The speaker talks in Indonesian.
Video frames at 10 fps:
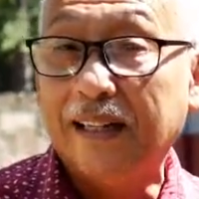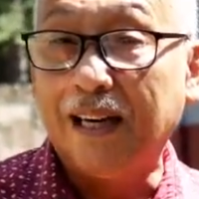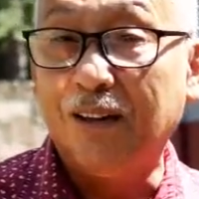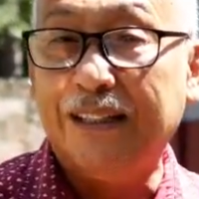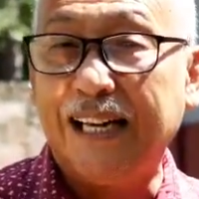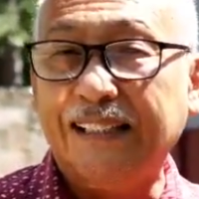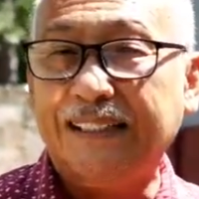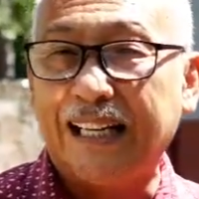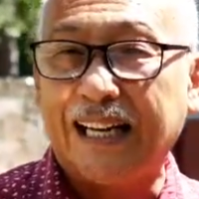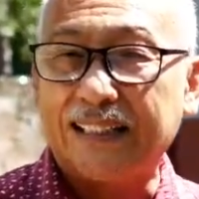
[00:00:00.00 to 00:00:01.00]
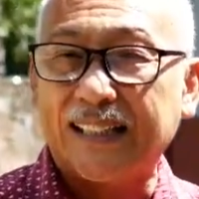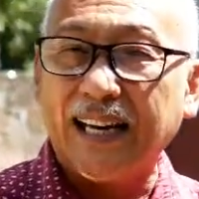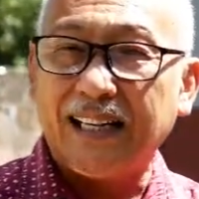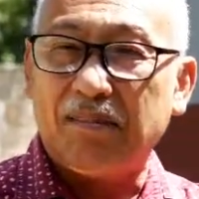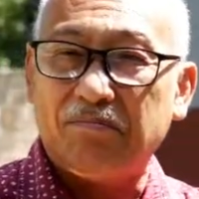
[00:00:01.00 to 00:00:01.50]
Kalau dengan jarak
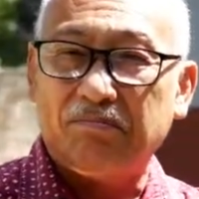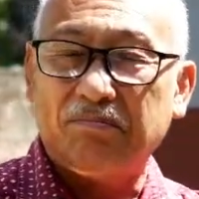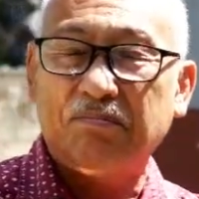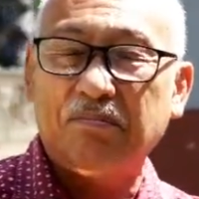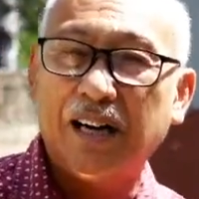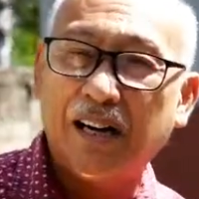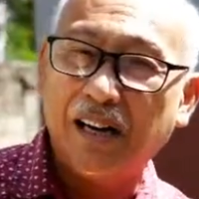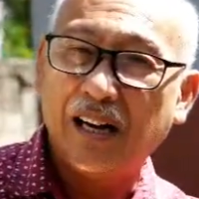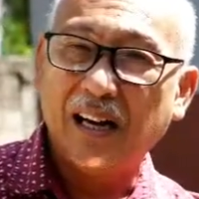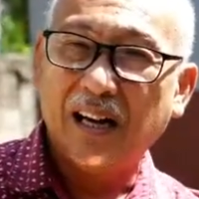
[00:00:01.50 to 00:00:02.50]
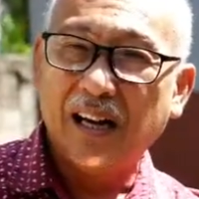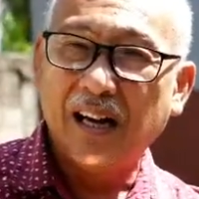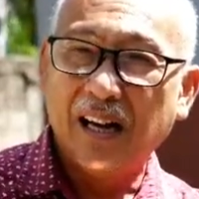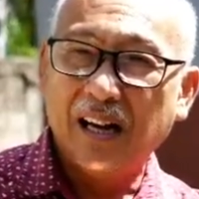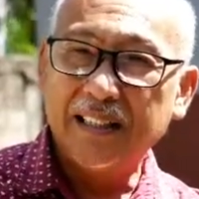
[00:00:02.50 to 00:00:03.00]
tanam
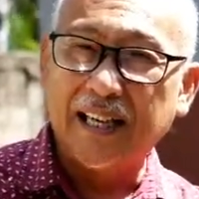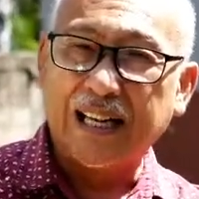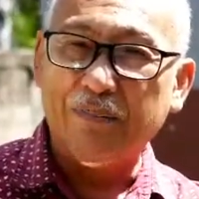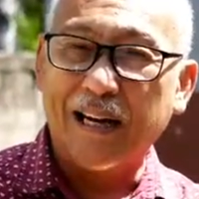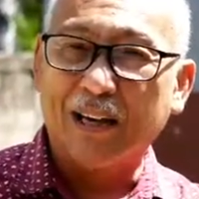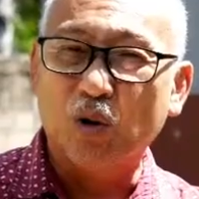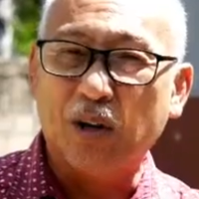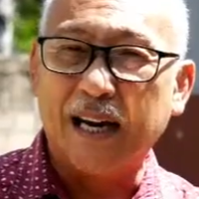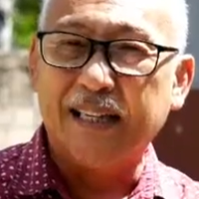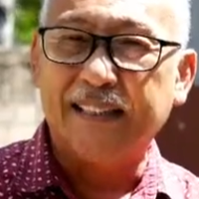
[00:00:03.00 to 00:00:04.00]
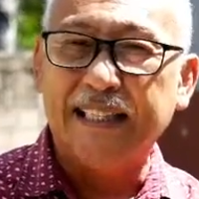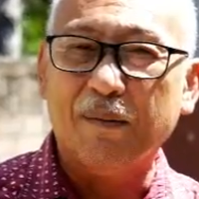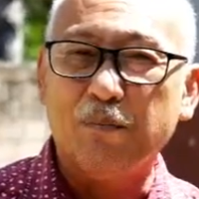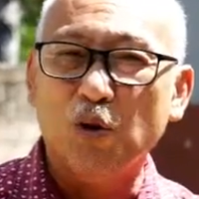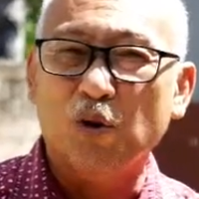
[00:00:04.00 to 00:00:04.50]
yang kami lakukan 30
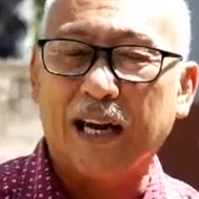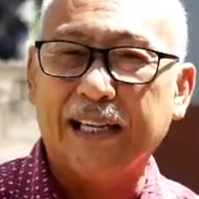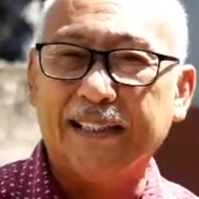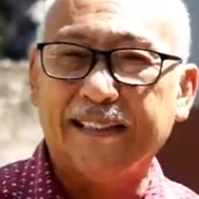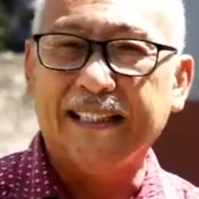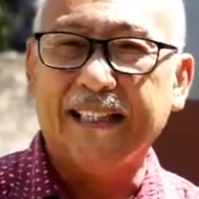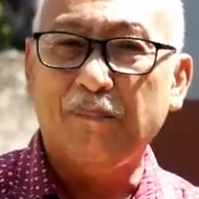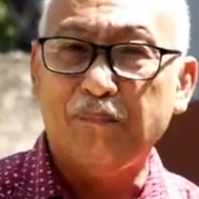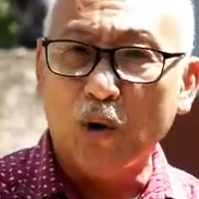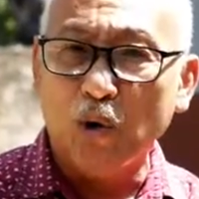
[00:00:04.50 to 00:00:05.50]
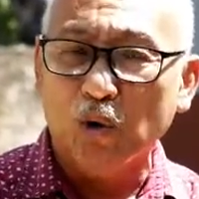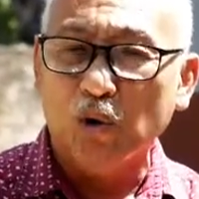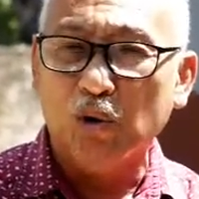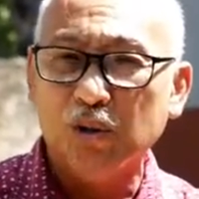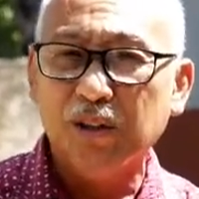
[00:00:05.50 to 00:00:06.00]
kali 30,
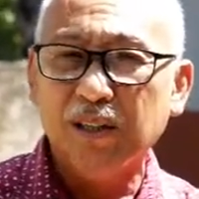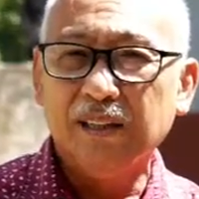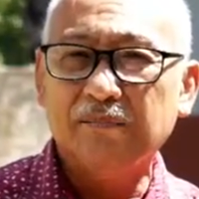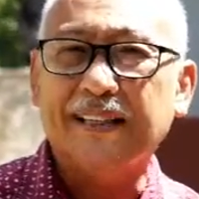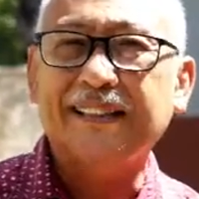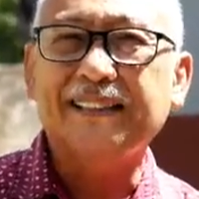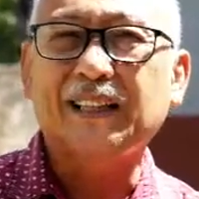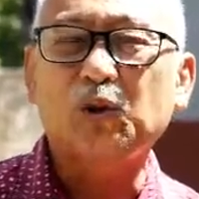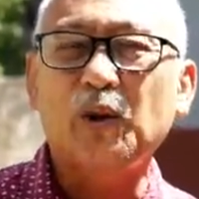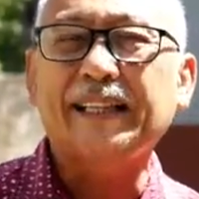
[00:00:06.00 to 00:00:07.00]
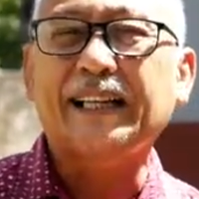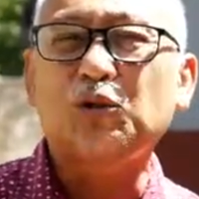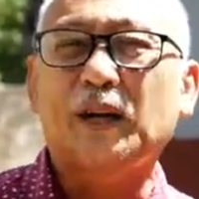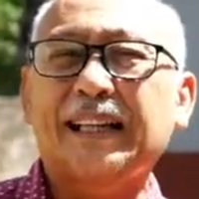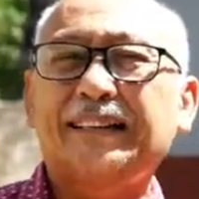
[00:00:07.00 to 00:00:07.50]
berarti satu
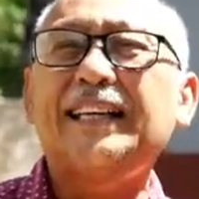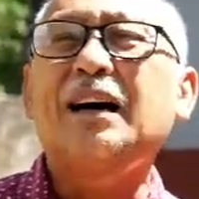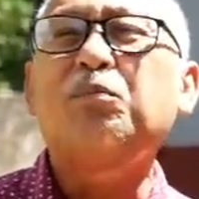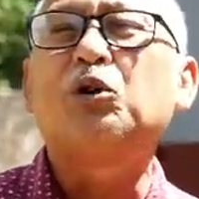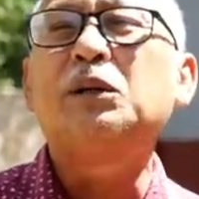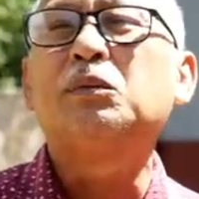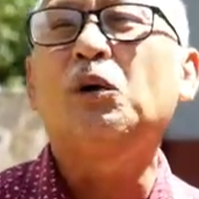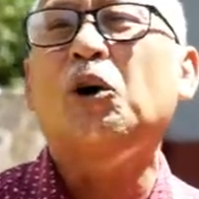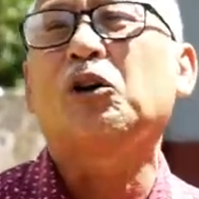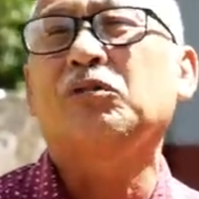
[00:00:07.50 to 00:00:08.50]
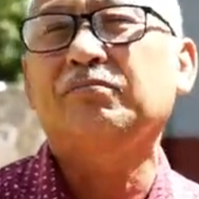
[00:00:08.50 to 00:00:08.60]
hektar itu ada 30 ribu pohon.